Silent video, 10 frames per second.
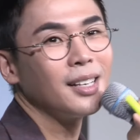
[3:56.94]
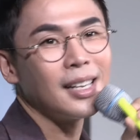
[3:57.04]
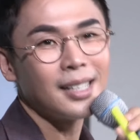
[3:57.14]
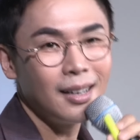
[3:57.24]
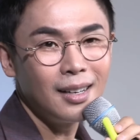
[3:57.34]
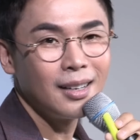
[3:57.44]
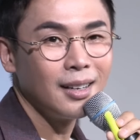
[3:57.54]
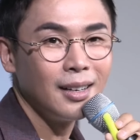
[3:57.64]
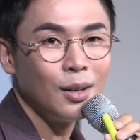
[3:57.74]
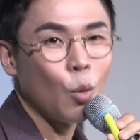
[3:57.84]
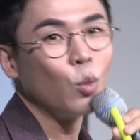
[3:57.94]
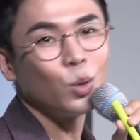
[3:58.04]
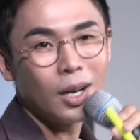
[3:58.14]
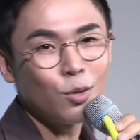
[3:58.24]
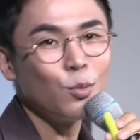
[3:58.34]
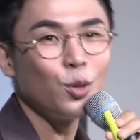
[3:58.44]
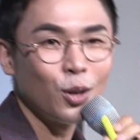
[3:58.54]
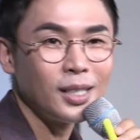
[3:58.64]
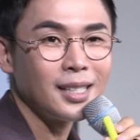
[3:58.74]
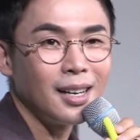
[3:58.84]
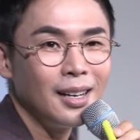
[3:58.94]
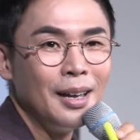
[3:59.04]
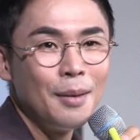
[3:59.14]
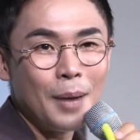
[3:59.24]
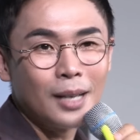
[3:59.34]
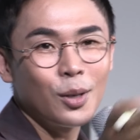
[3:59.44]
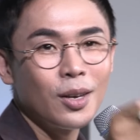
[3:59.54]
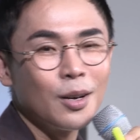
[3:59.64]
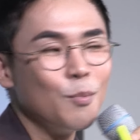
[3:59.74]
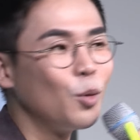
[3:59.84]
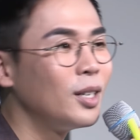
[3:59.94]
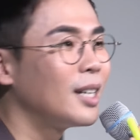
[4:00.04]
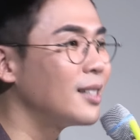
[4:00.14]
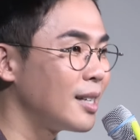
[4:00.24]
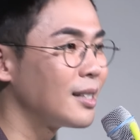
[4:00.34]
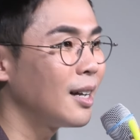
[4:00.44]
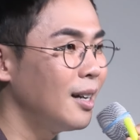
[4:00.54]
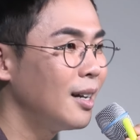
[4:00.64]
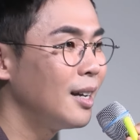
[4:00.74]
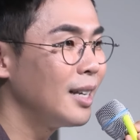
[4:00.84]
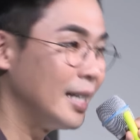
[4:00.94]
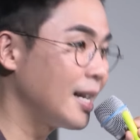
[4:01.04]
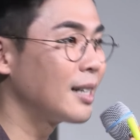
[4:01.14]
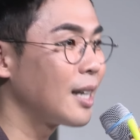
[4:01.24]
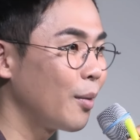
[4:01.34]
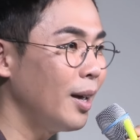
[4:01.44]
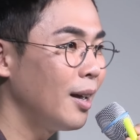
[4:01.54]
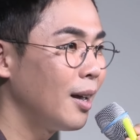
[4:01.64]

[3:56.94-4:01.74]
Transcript: 세상, 공주가 꿈꾸던 세상, 백성이 근본이 되는 세상, 이상사회,